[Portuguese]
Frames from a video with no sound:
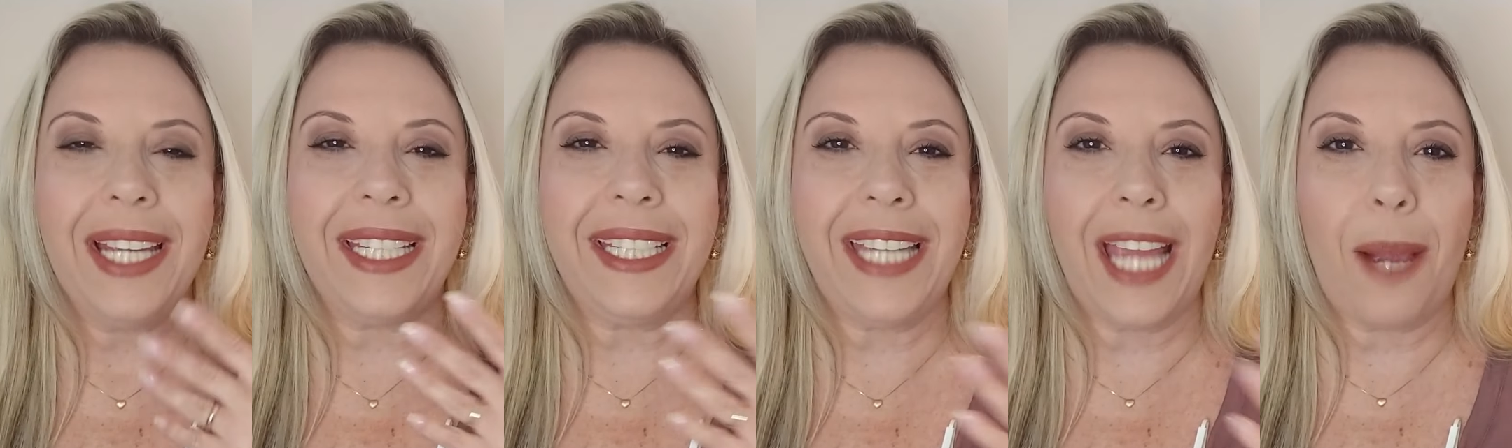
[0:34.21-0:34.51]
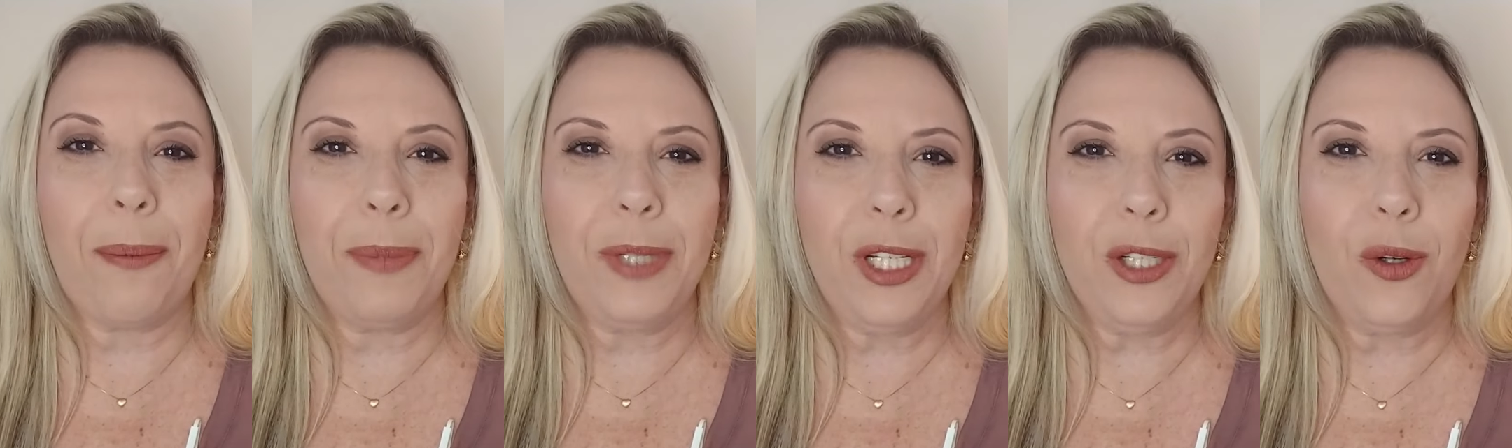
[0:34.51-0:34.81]
que
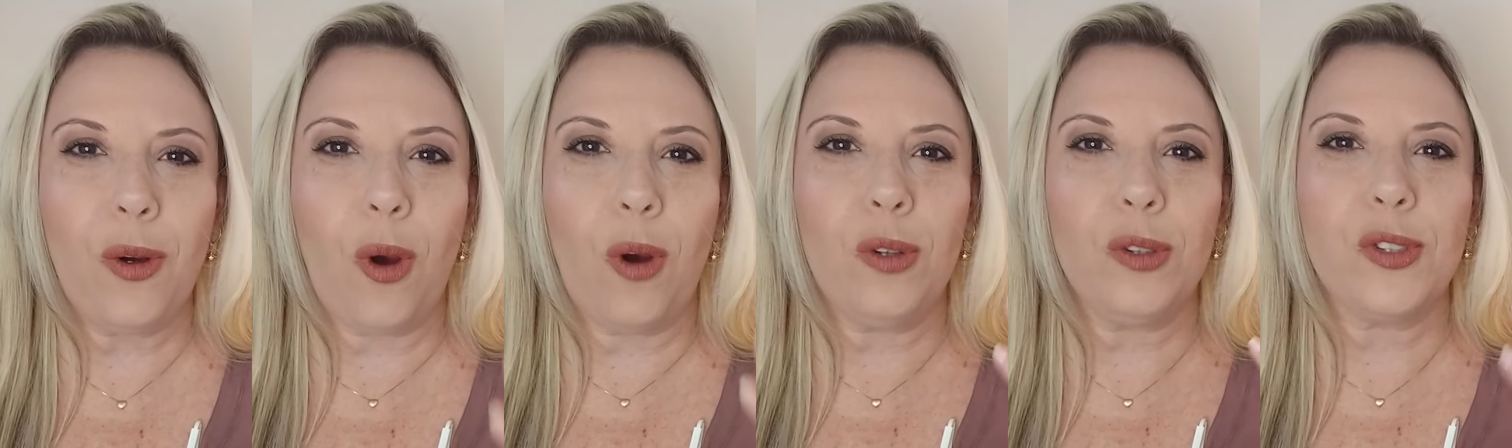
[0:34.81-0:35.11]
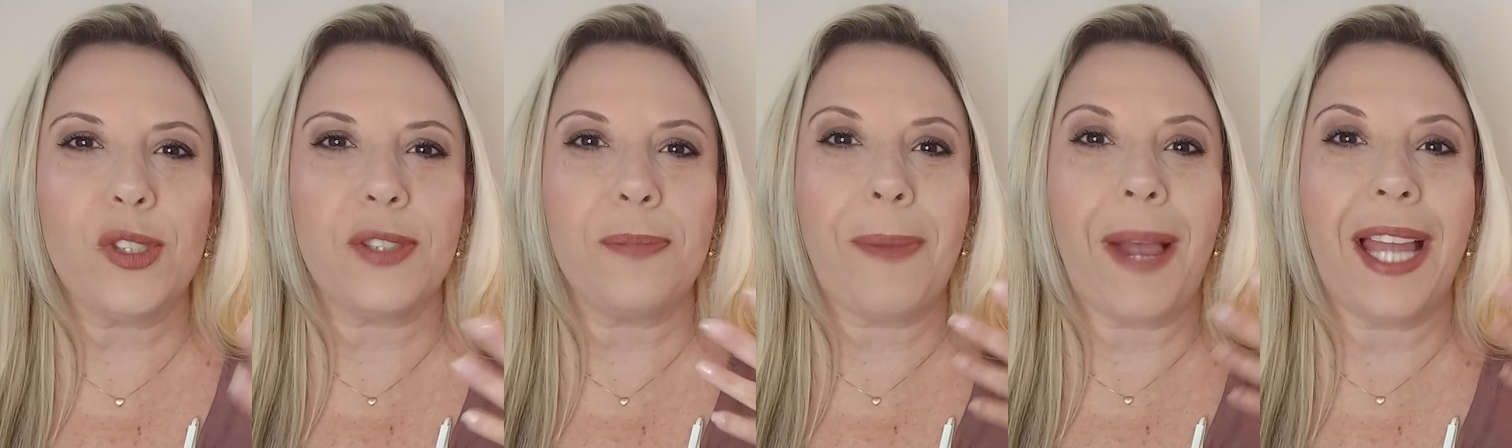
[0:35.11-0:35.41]
abrigou
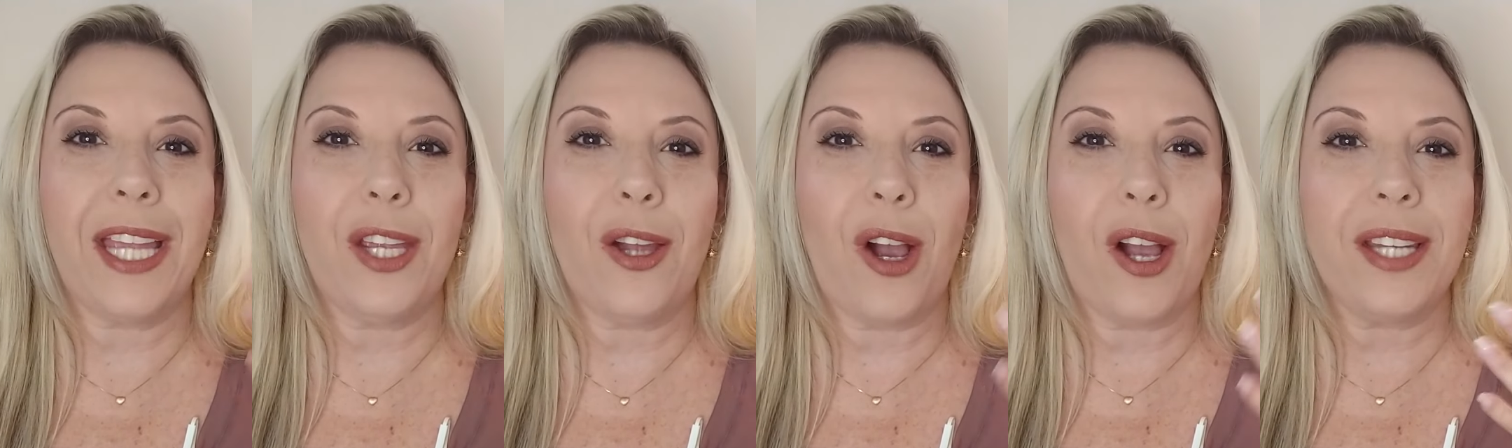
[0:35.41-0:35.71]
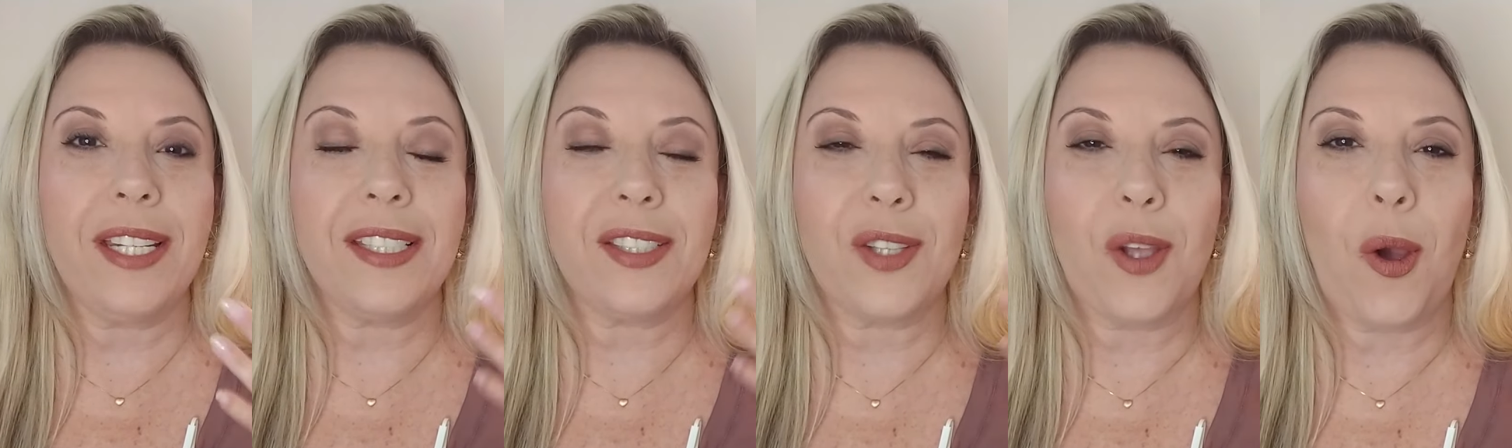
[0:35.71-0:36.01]
um dos
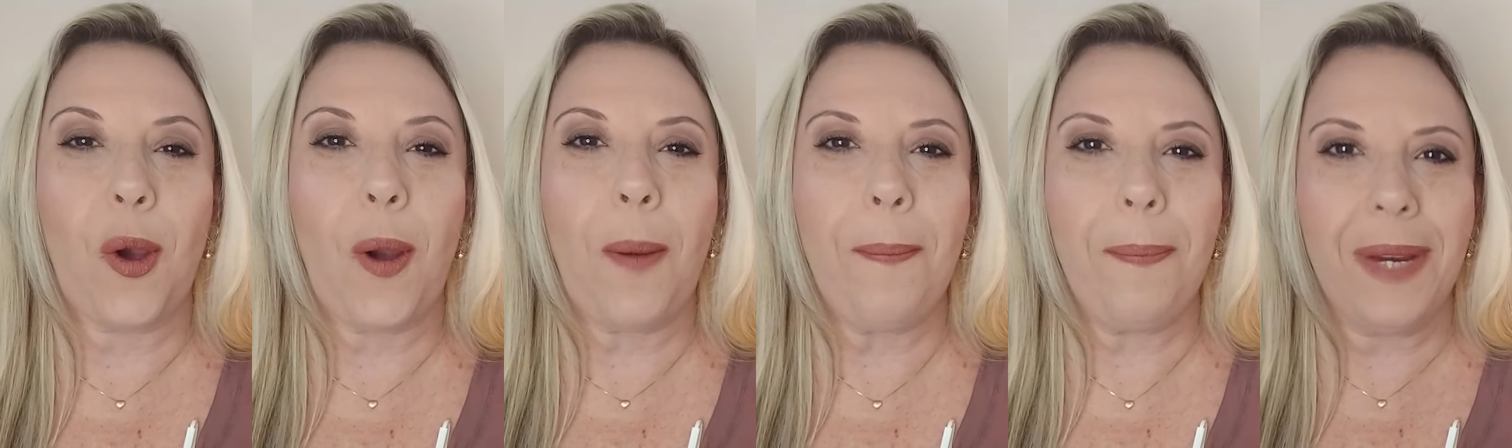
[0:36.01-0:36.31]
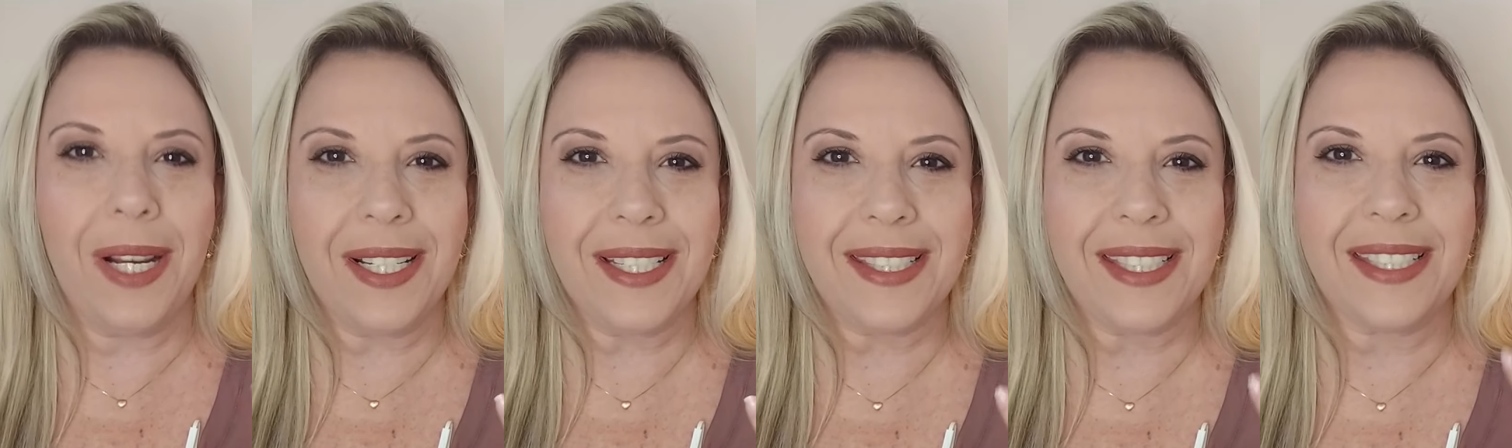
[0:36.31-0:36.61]
maiores
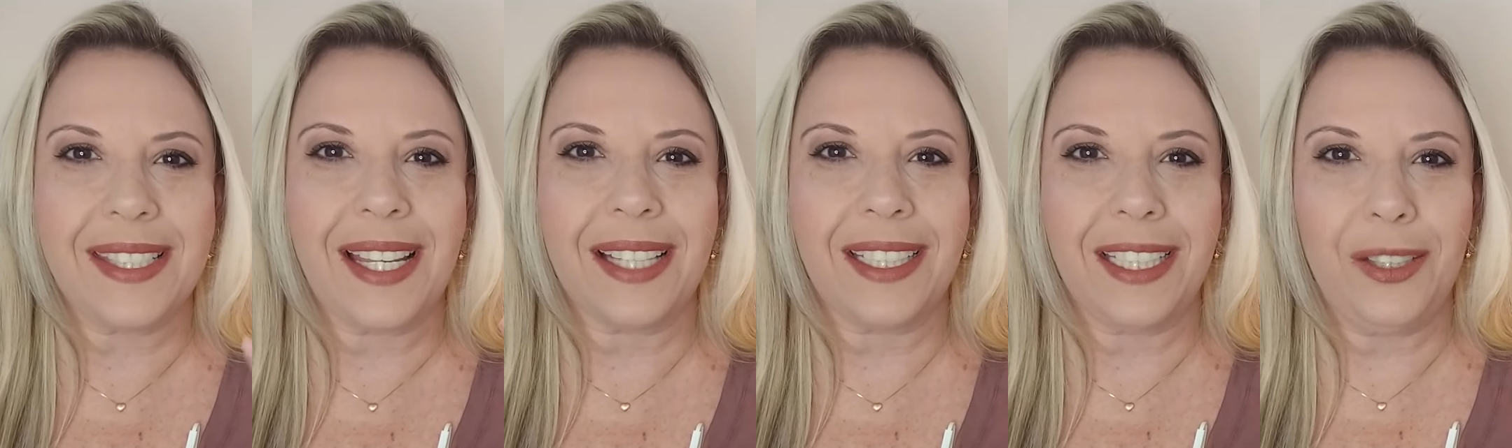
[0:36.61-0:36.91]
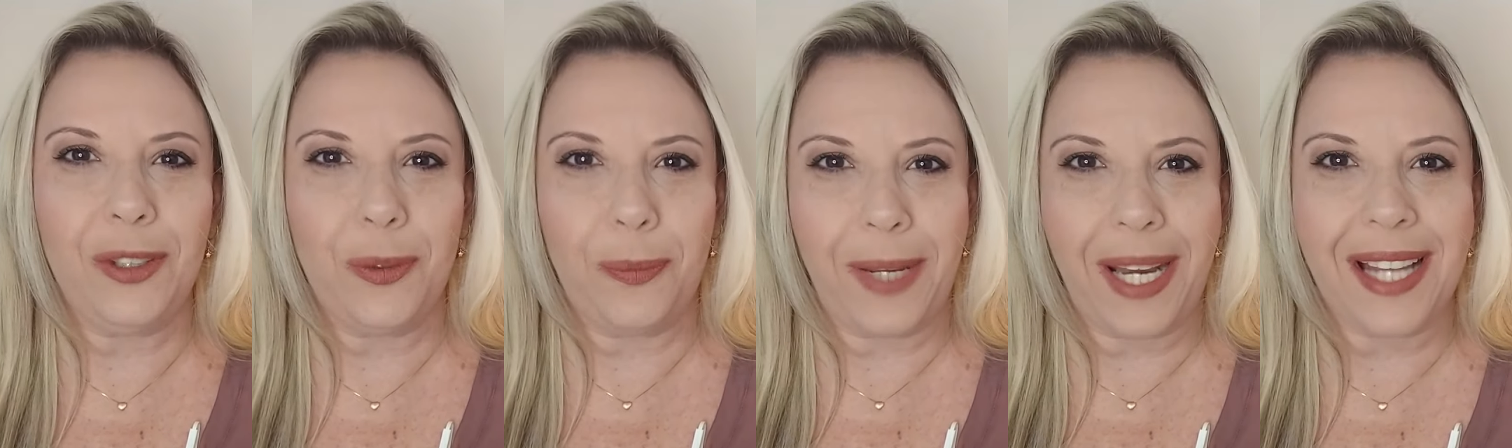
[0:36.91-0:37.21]
romances
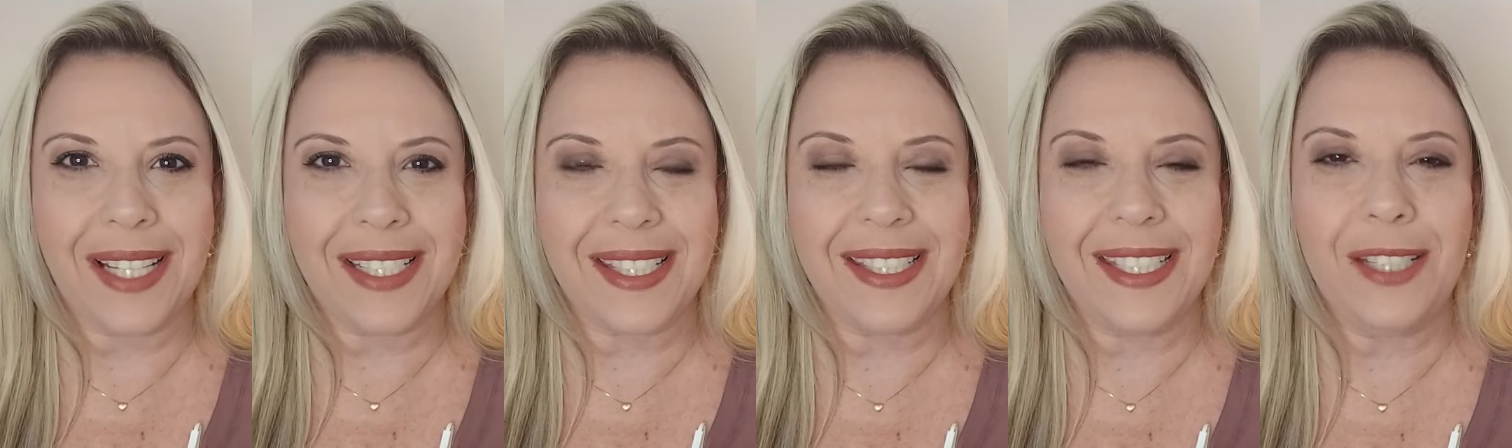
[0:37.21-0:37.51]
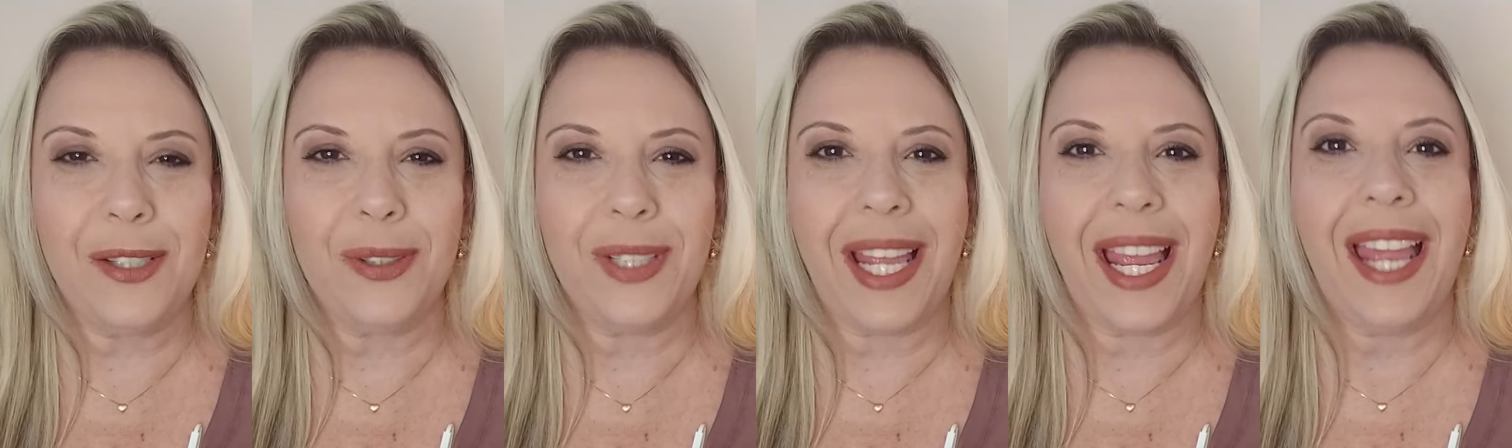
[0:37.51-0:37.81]
aqui no
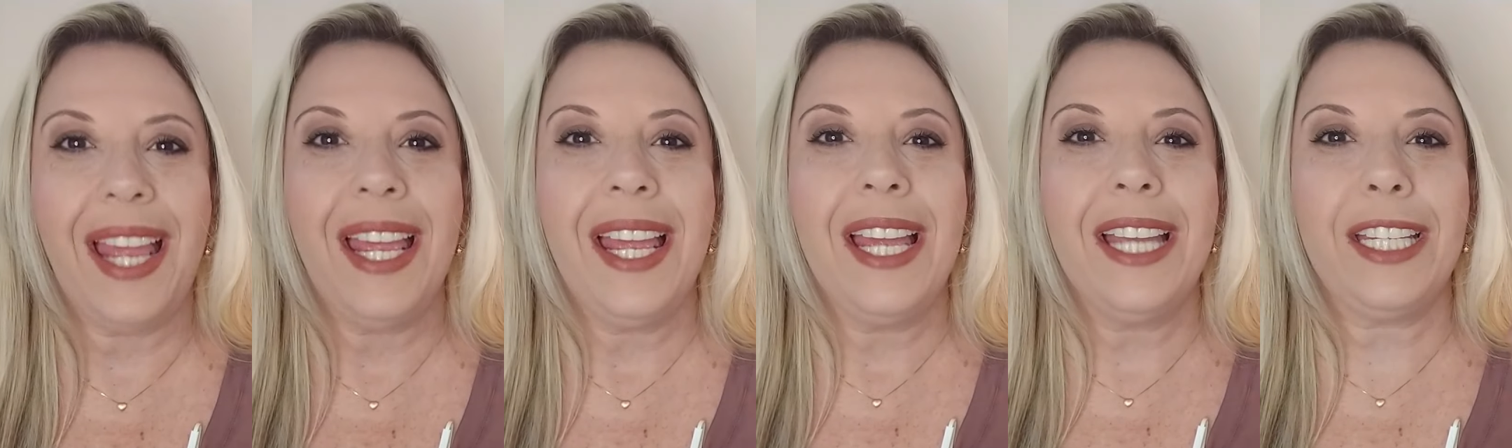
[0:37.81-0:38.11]
Brasil, né,